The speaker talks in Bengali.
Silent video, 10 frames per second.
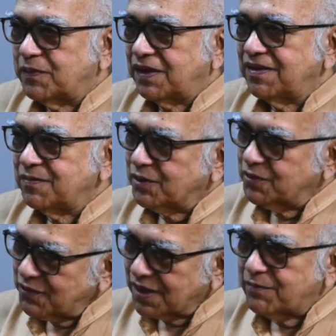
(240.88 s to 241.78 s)
ভোরবেলা এই
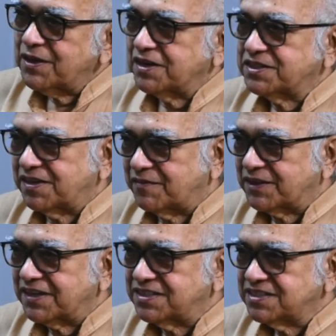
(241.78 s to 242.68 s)
ভদ্রলোক আবার আসেন
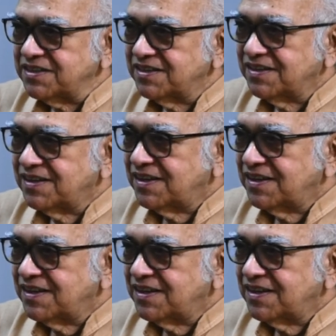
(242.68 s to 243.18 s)
আমার কাছে